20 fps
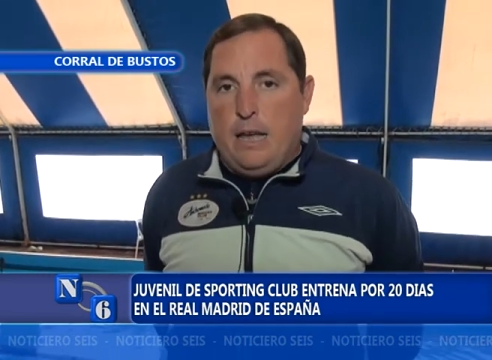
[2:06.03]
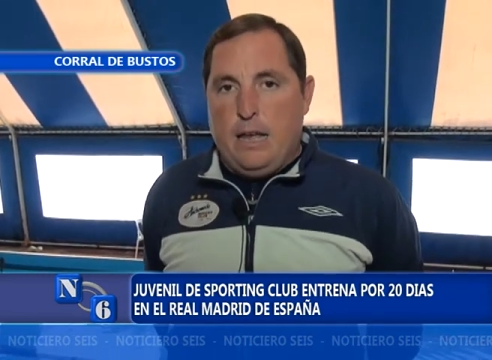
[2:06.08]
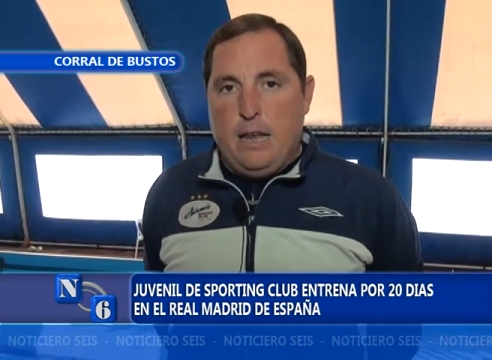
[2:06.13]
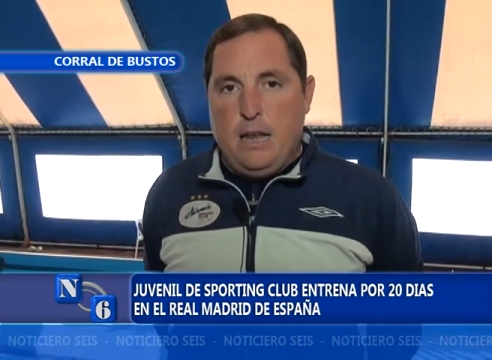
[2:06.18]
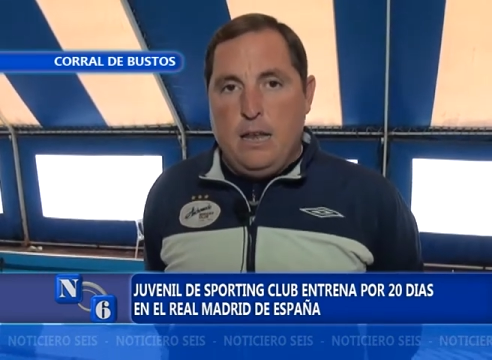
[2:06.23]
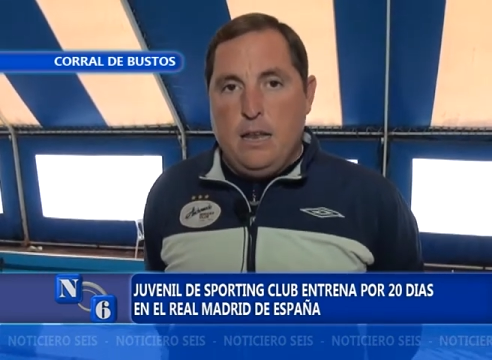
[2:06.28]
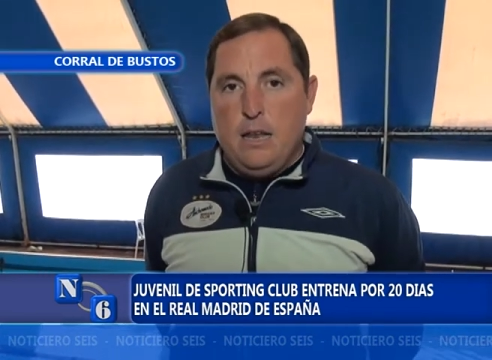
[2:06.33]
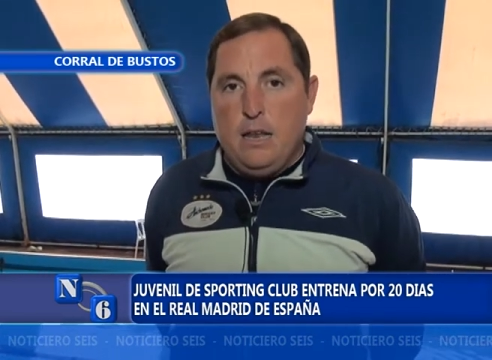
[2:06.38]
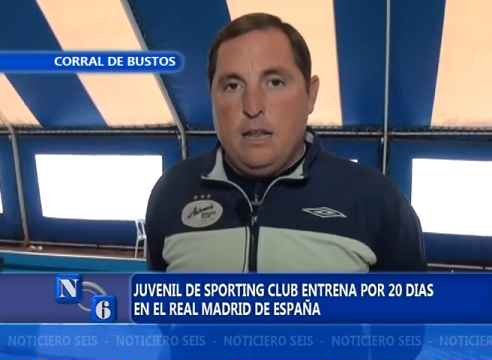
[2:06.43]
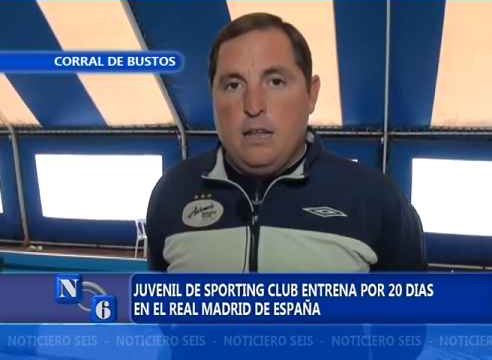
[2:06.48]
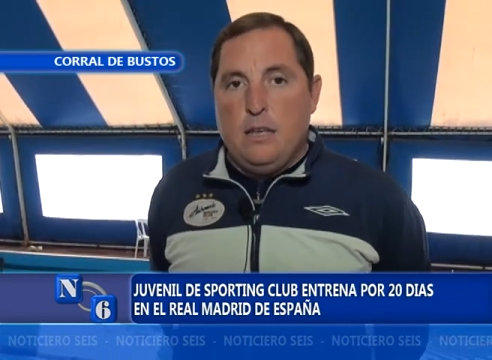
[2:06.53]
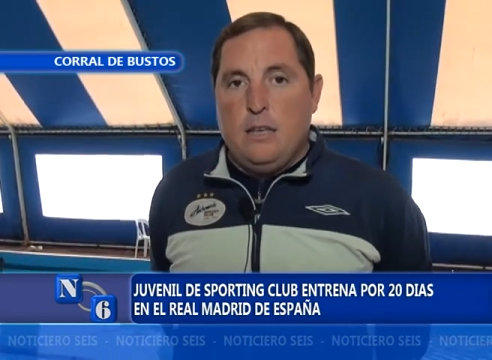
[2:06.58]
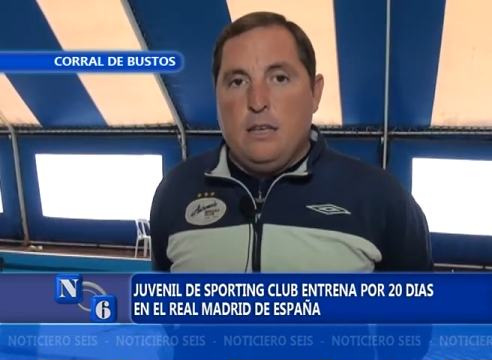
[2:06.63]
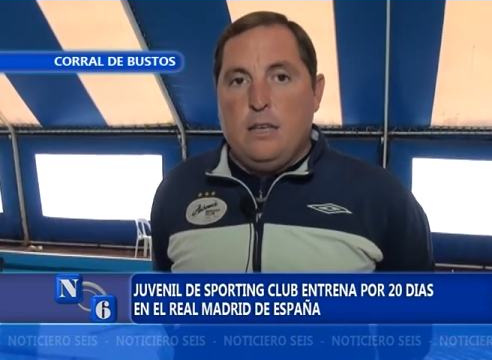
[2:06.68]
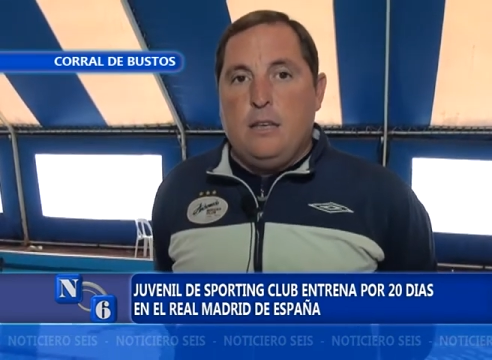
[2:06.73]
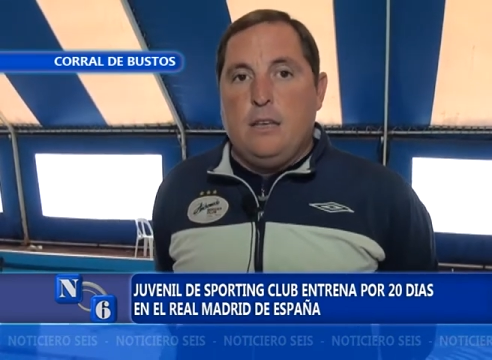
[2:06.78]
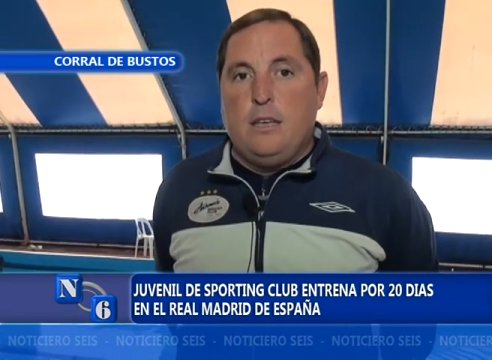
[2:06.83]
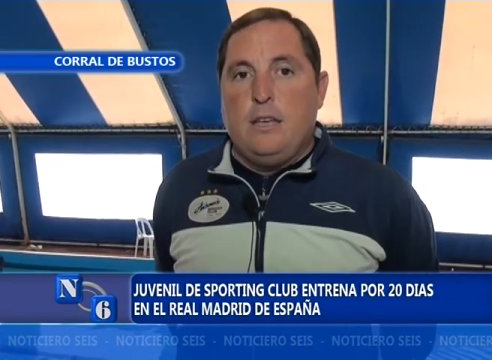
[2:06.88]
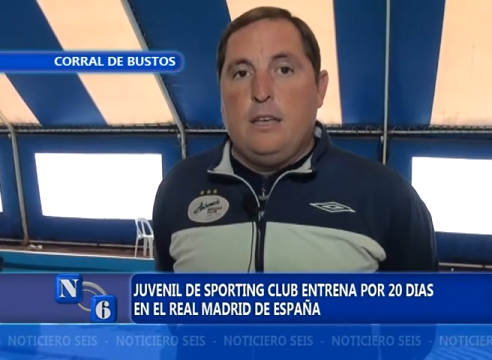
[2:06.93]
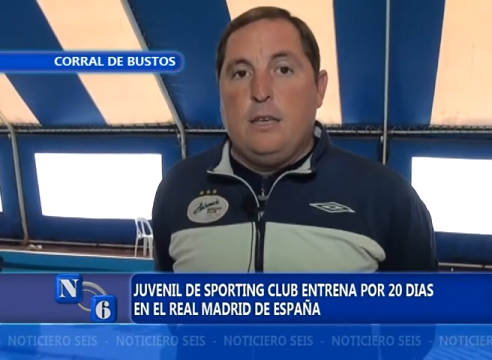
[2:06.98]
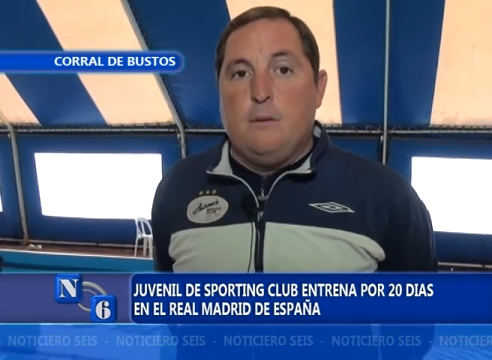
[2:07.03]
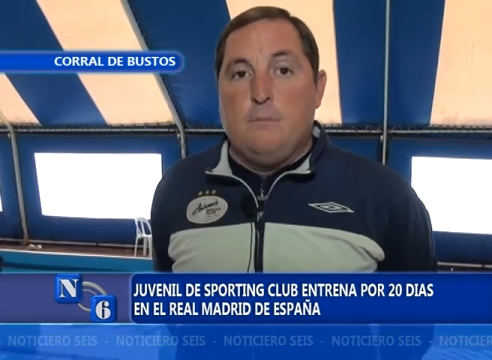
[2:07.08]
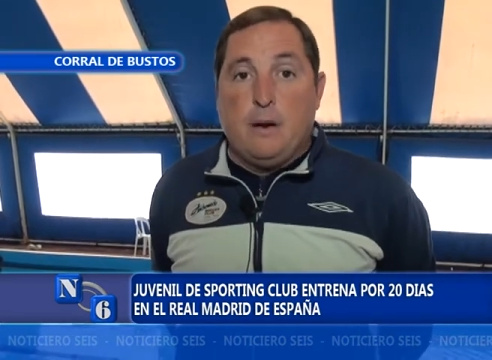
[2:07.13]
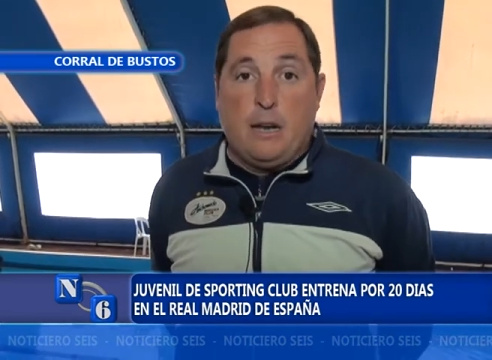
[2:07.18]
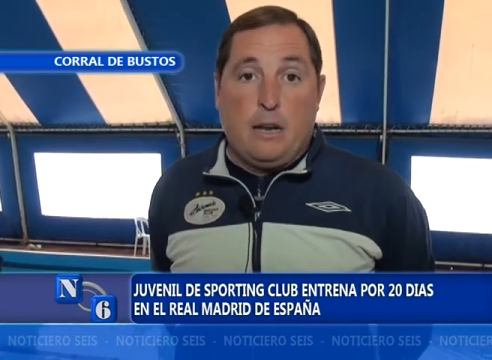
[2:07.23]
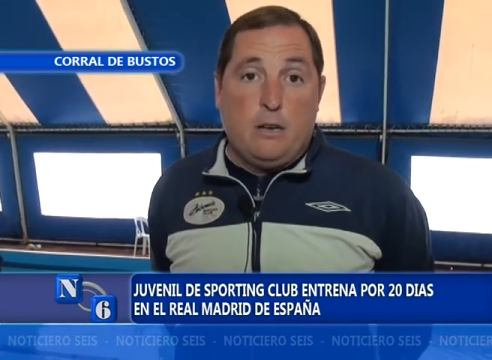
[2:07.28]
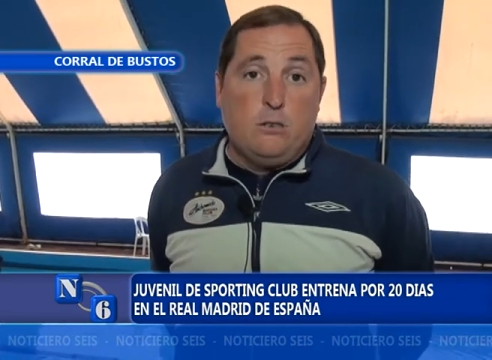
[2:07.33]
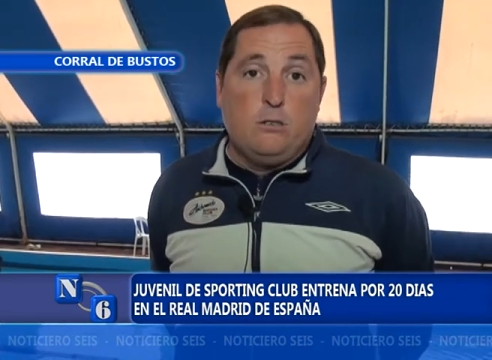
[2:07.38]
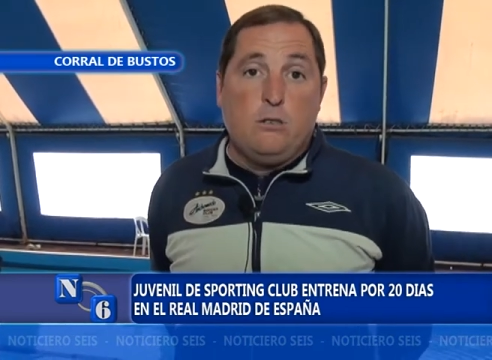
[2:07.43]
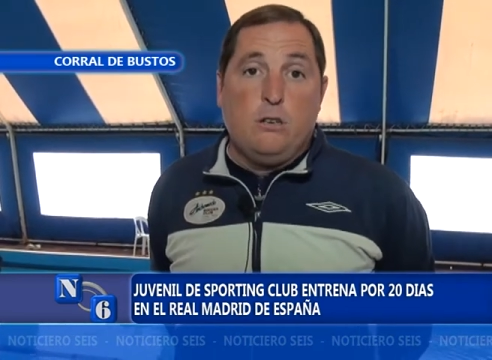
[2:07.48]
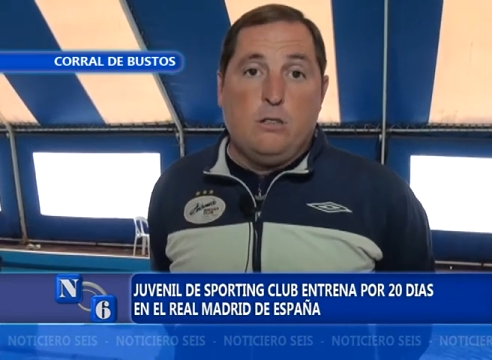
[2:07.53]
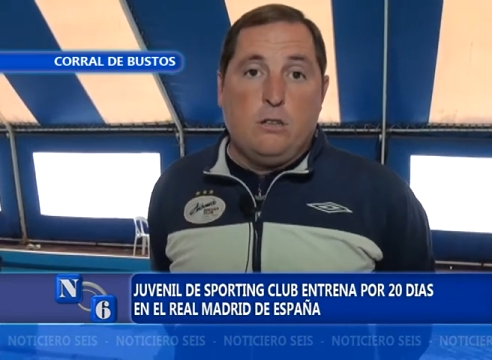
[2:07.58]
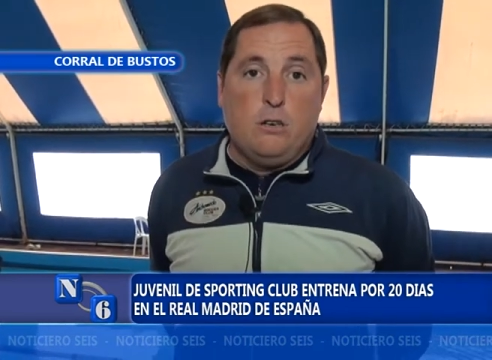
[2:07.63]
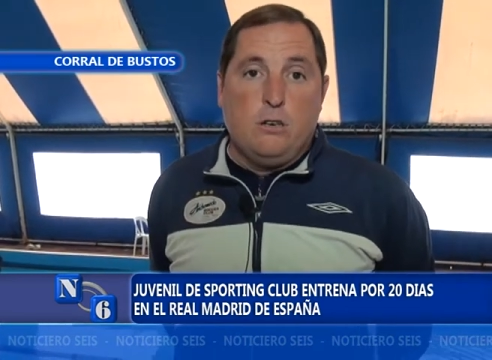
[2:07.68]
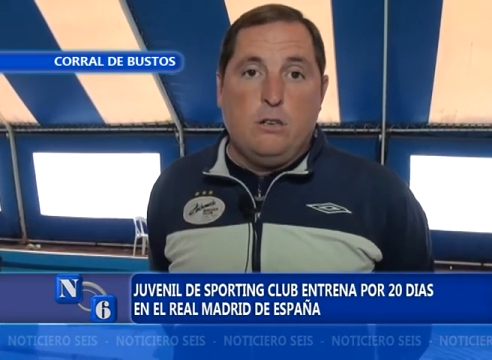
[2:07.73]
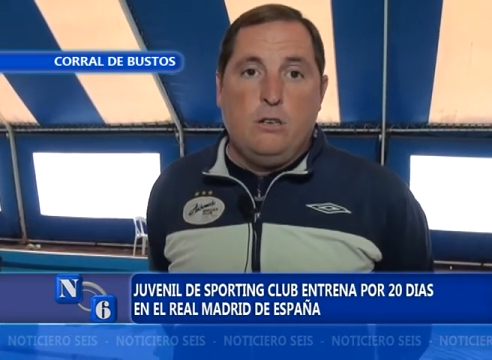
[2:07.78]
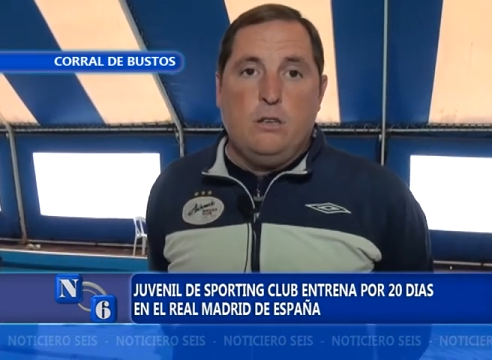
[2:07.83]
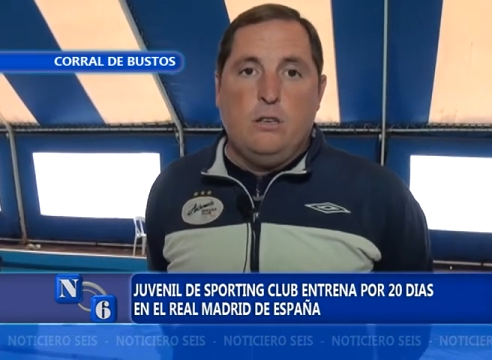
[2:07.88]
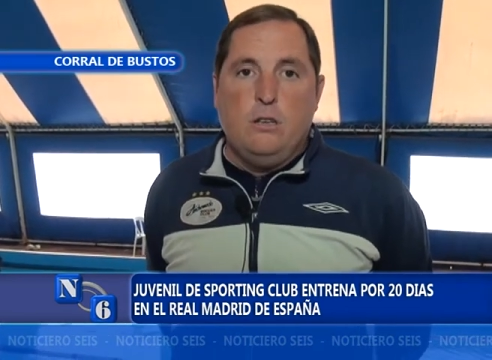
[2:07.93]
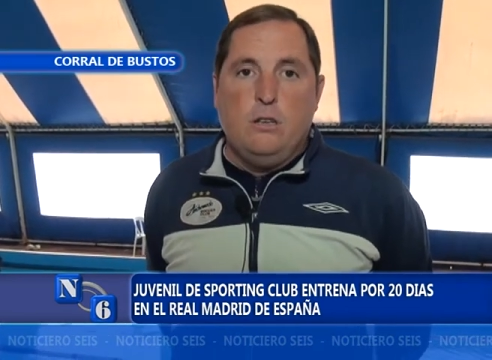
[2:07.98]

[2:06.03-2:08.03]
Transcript: él y para nosotros.